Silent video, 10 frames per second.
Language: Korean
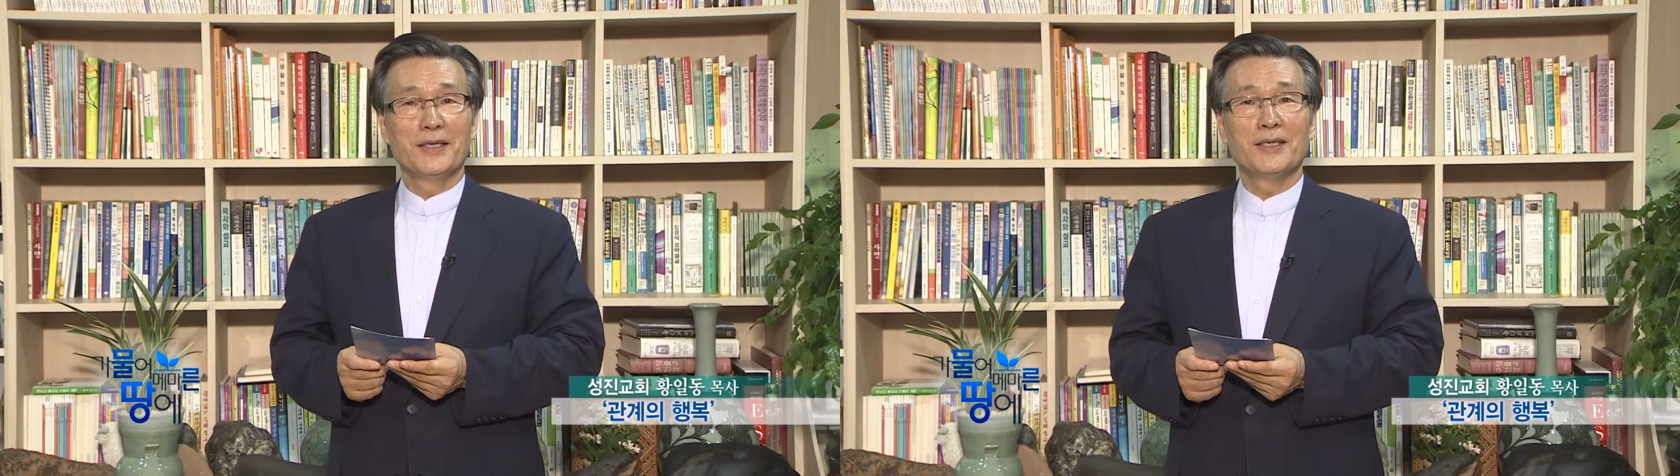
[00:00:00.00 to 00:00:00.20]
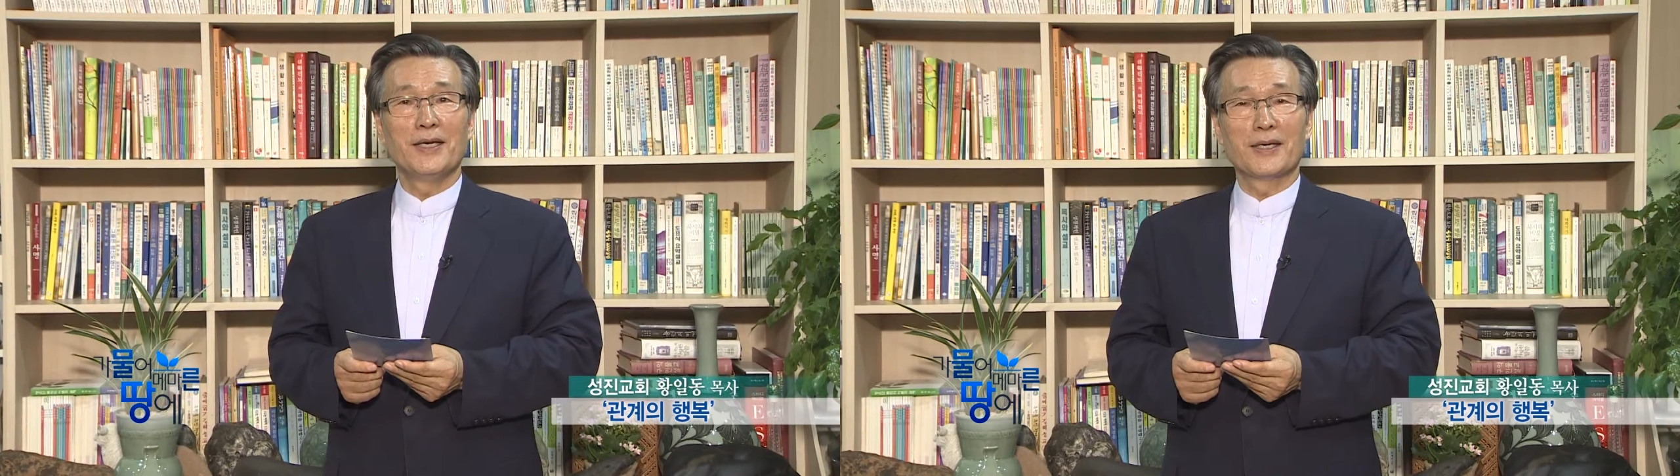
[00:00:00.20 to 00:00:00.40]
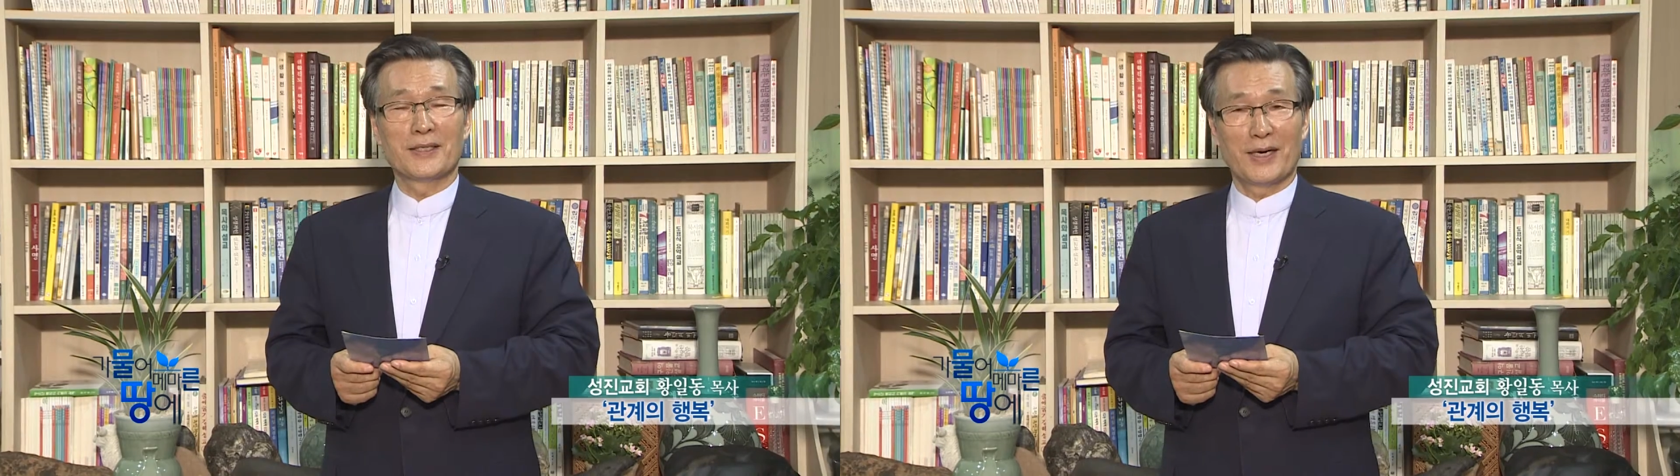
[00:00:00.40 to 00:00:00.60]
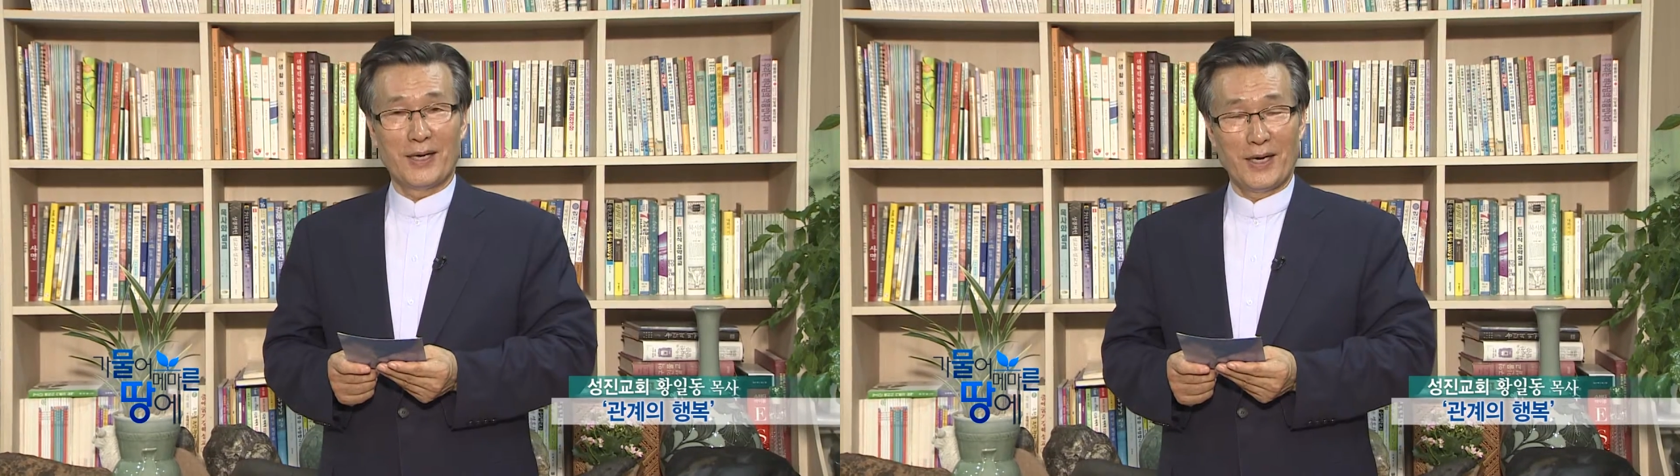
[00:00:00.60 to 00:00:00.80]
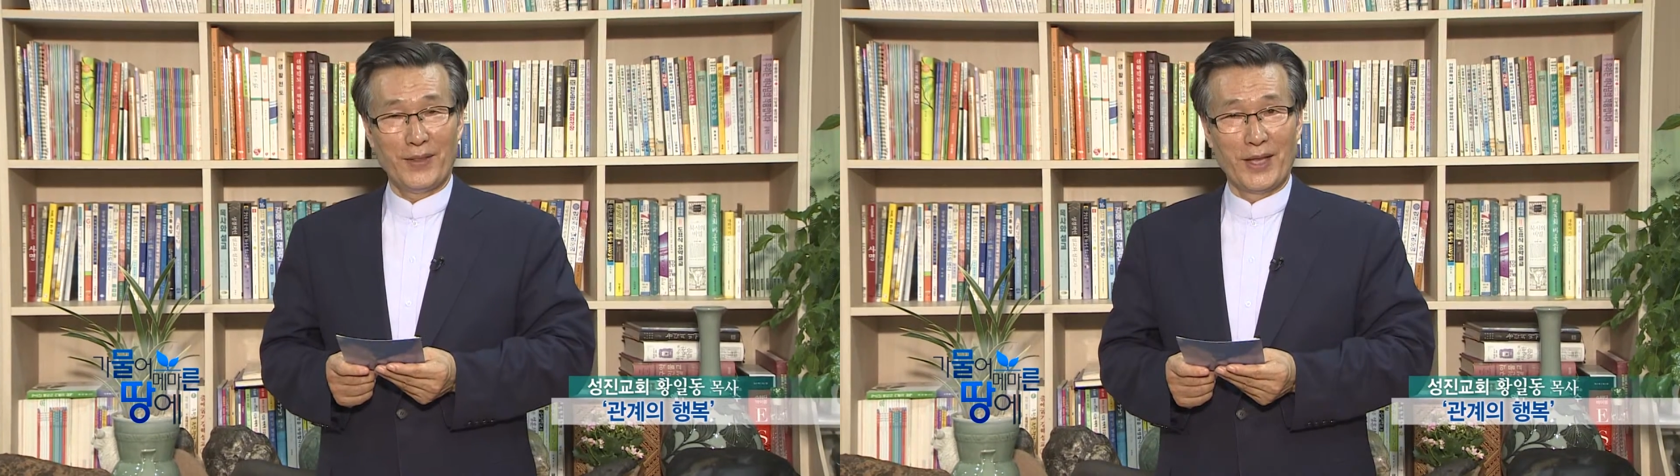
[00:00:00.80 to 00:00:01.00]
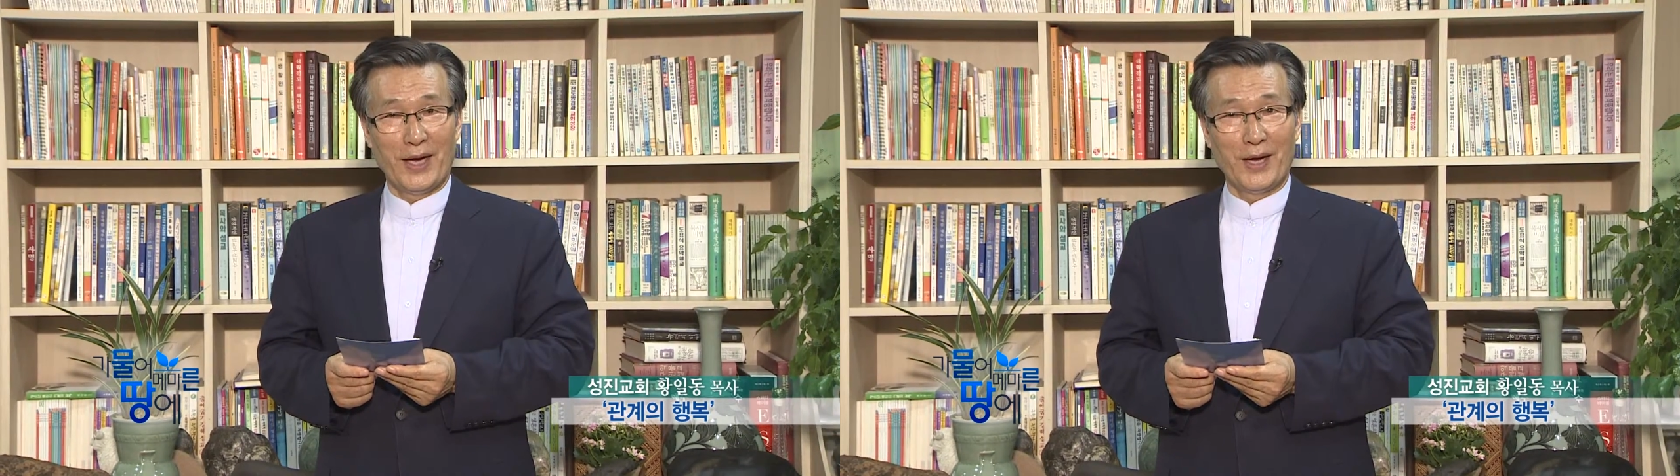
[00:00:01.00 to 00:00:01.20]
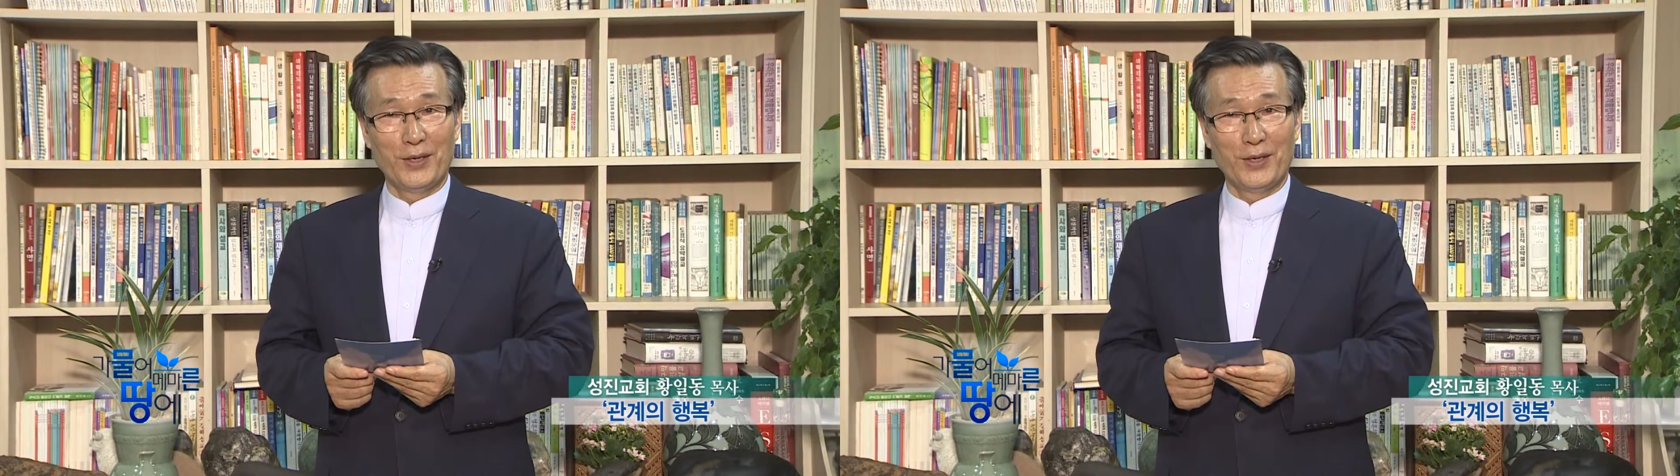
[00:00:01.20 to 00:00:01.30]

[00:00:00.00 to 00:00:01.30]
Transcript: 그냥 살아간다